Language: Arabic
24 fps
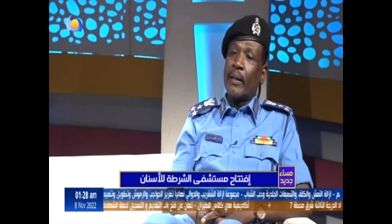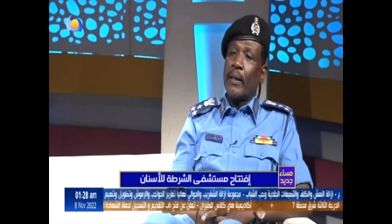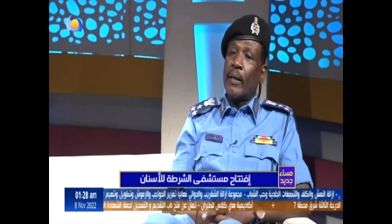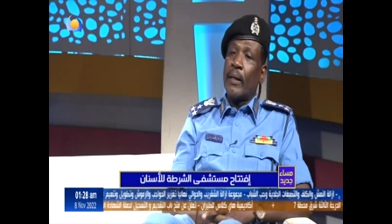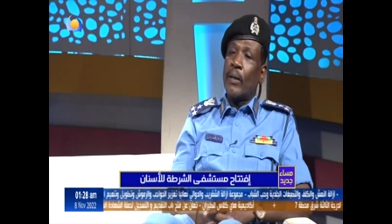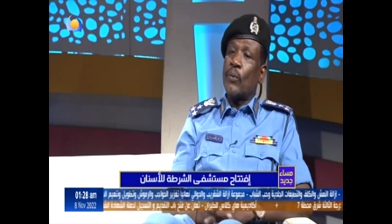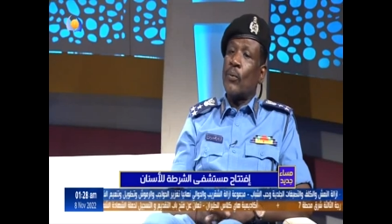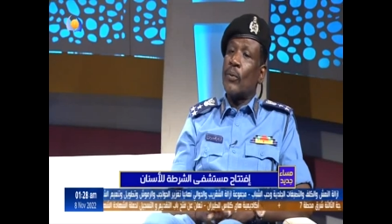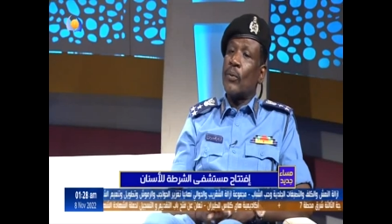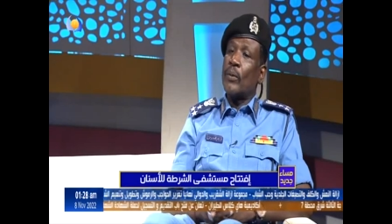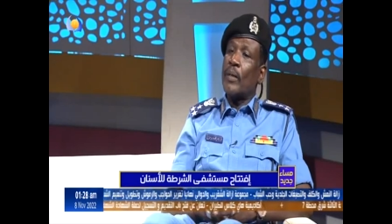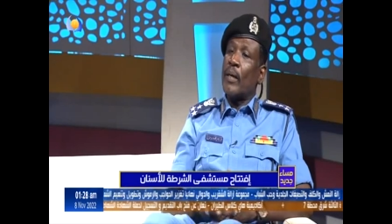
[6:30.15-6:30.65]

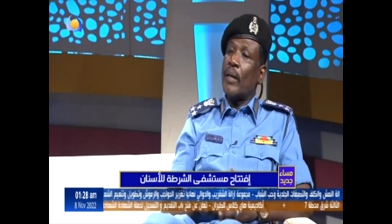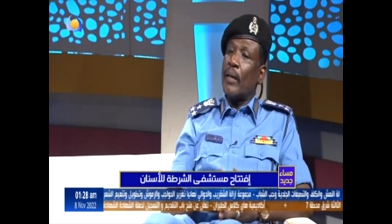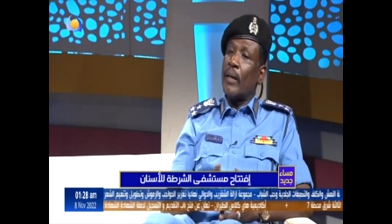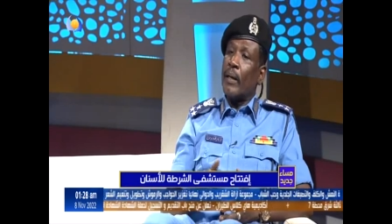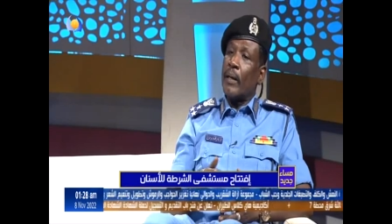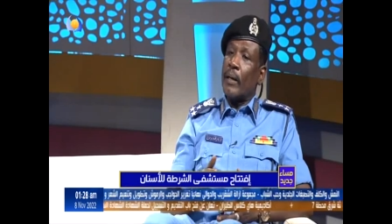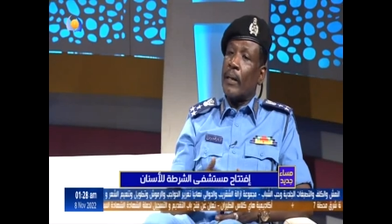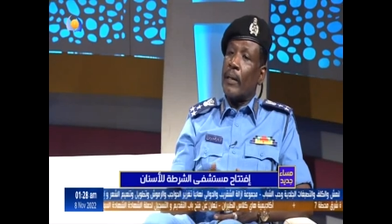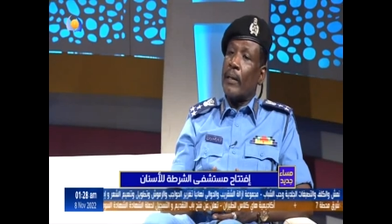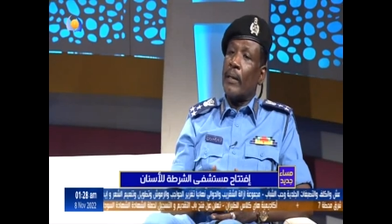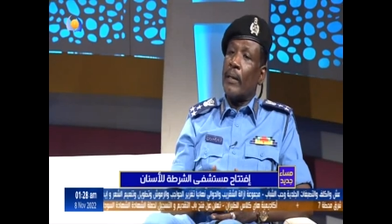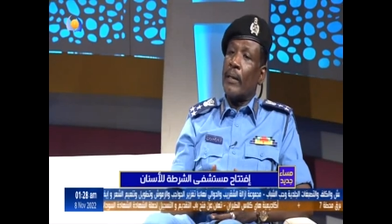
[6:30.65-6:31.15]
وده
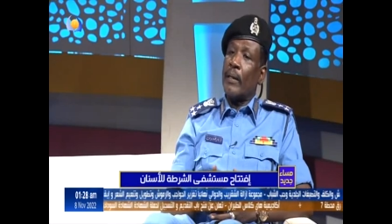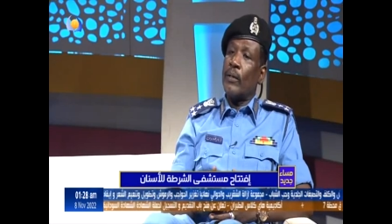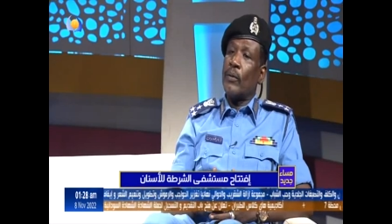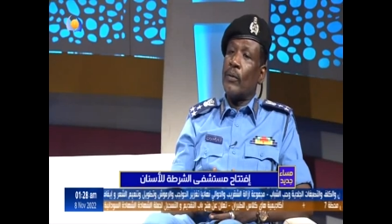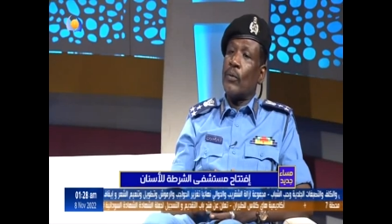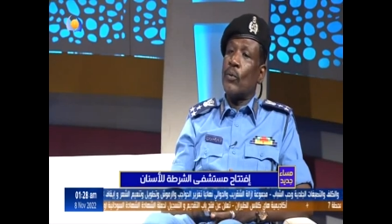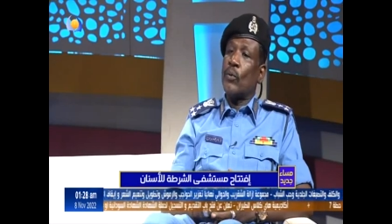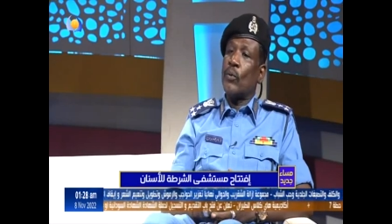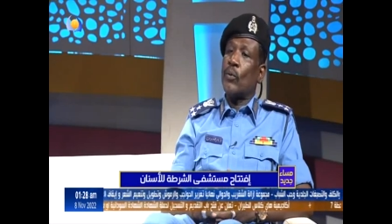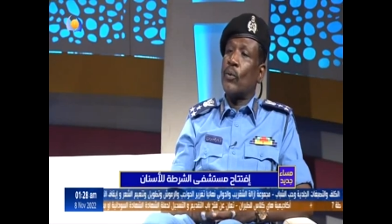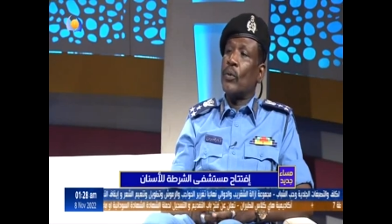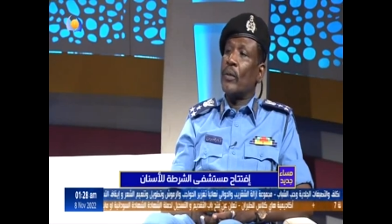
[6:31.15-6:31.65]
خلى انه
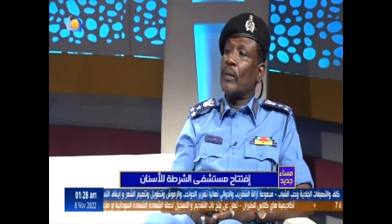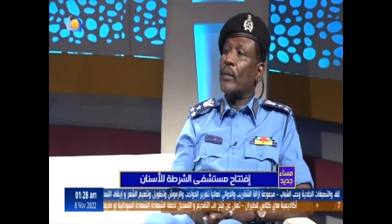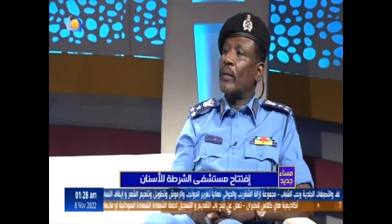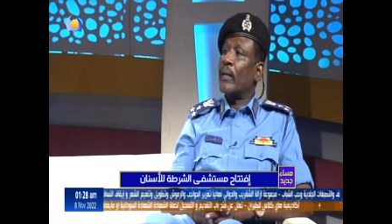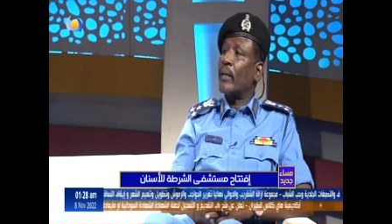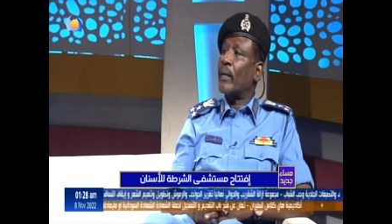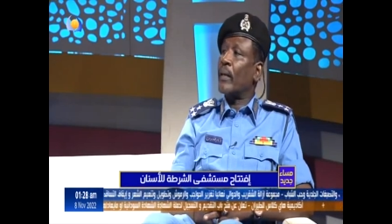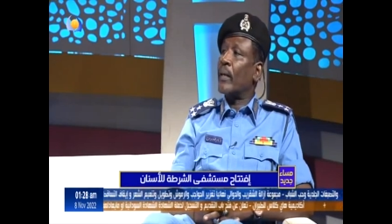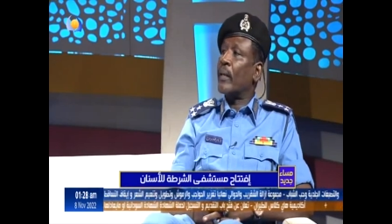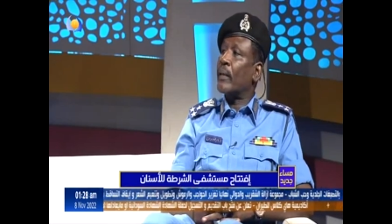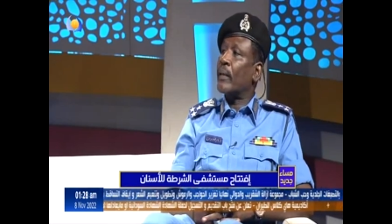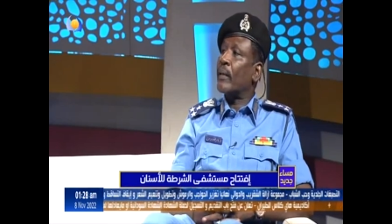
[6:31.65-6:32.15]
يكون
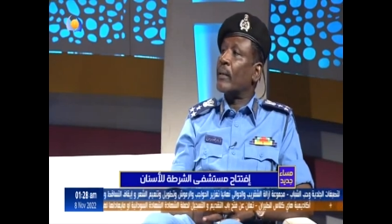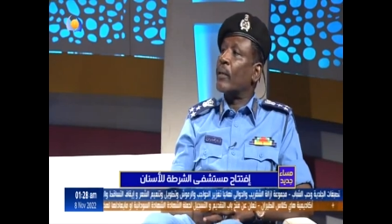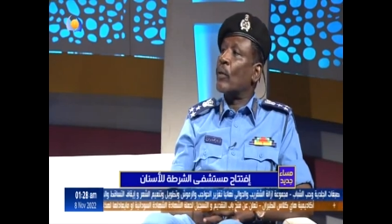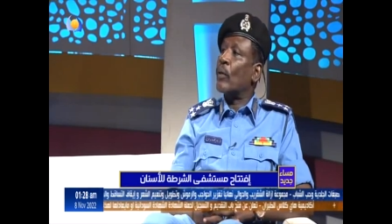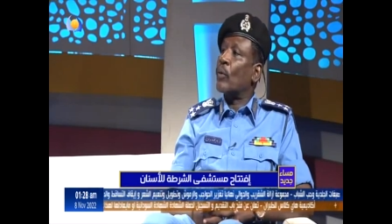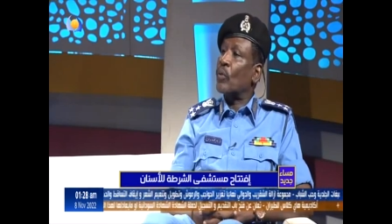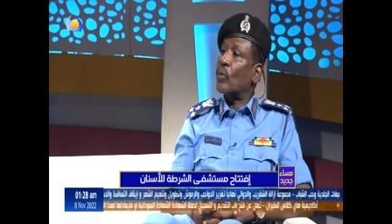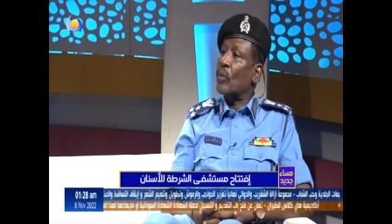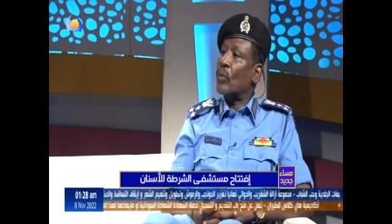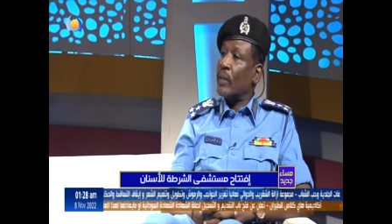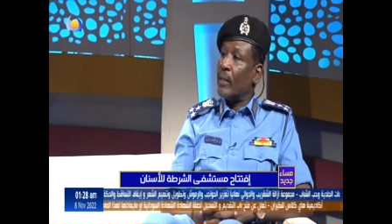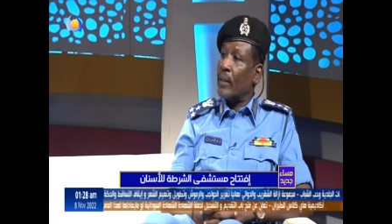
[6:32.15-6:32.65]
عندنا
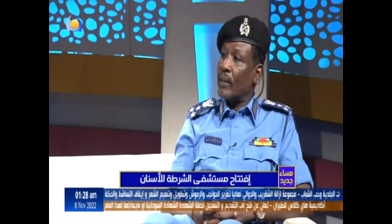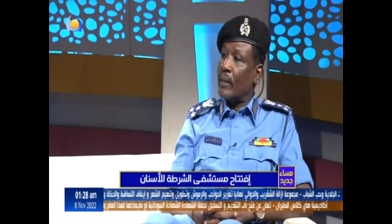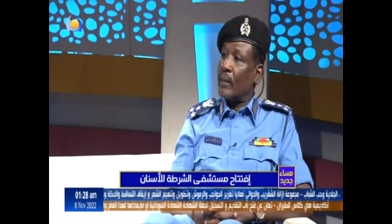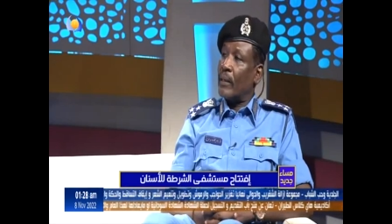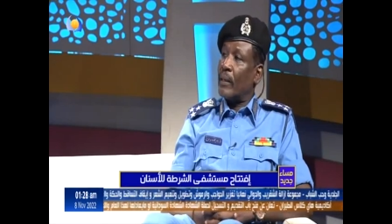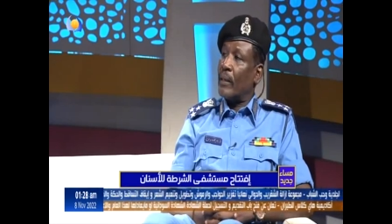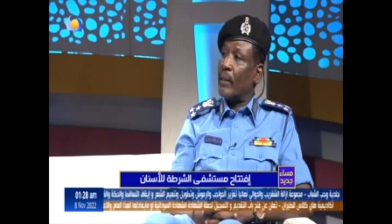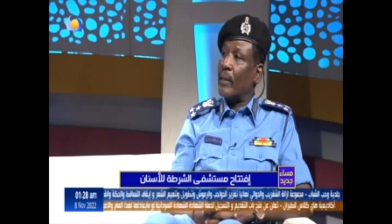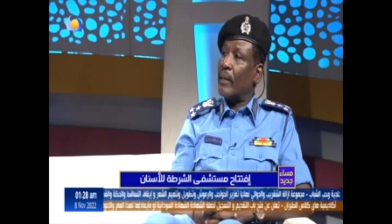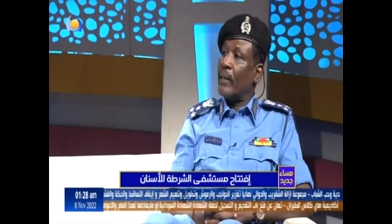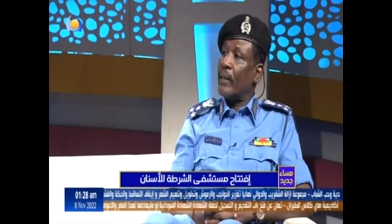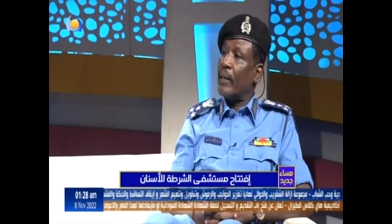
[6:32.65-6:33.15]
توطين
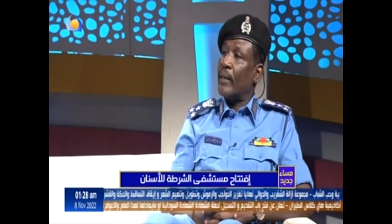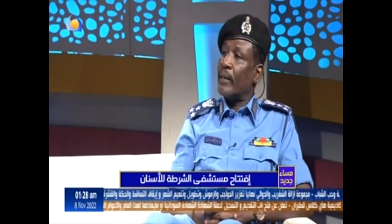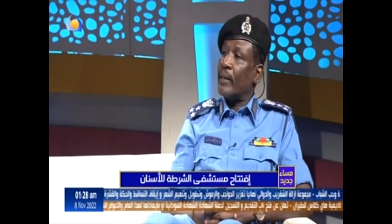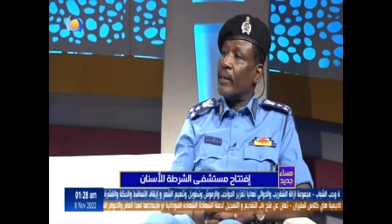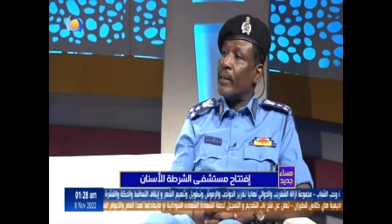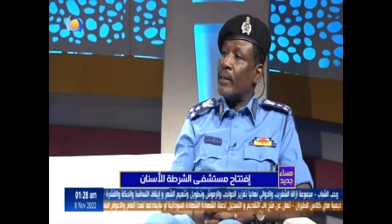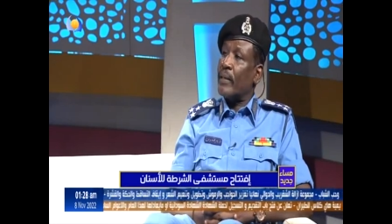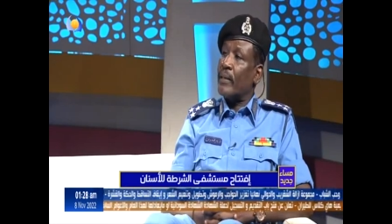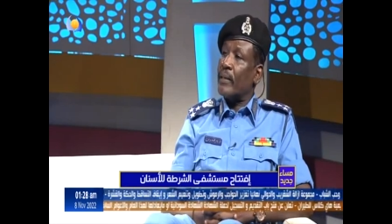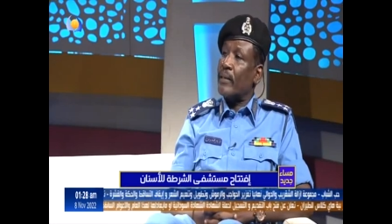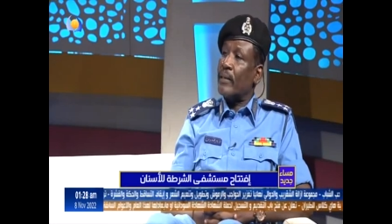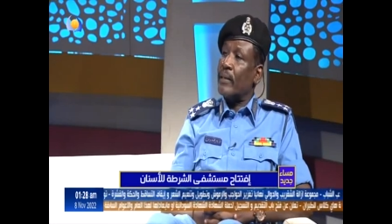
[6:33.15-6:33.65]
لعلاج
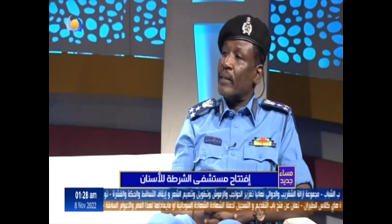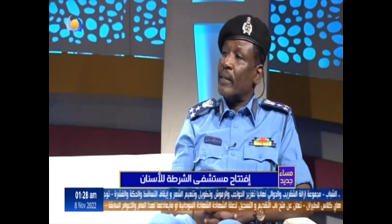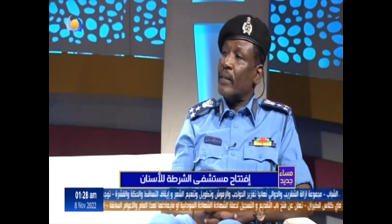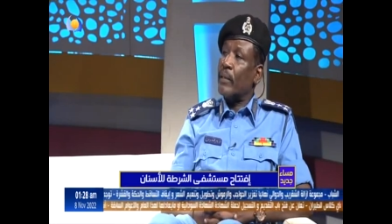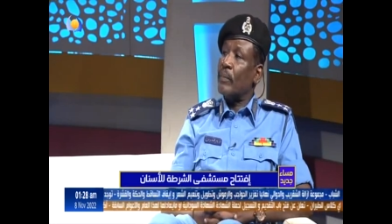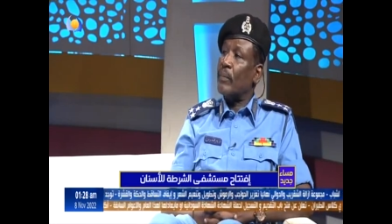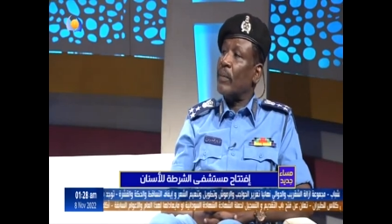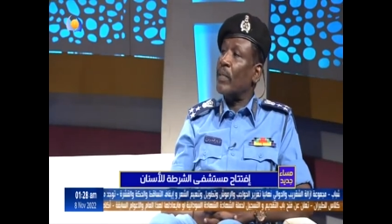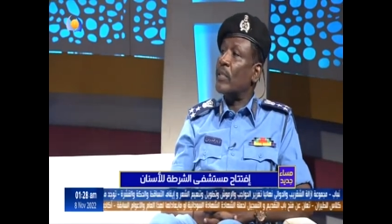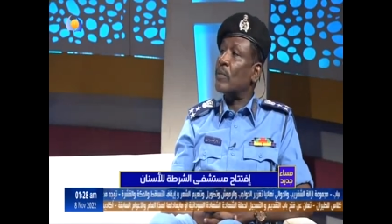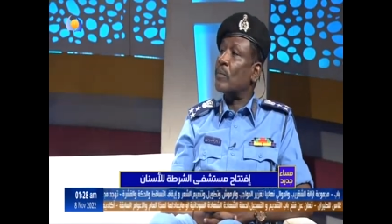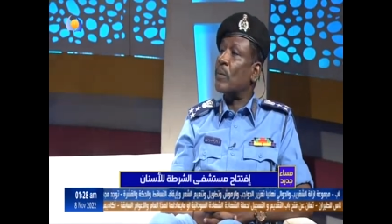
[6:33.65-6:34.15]
الاسنان
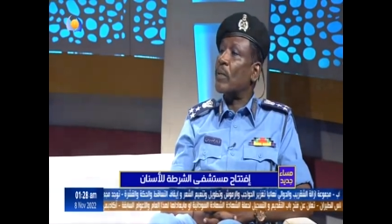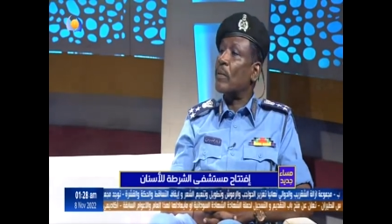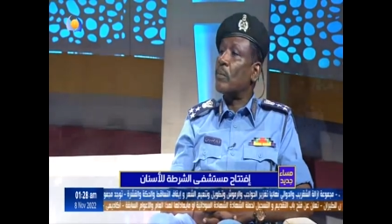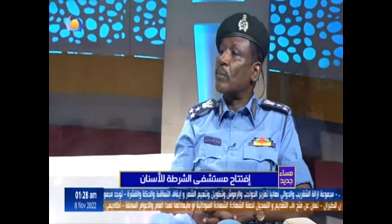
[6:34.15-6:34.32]
بنسبه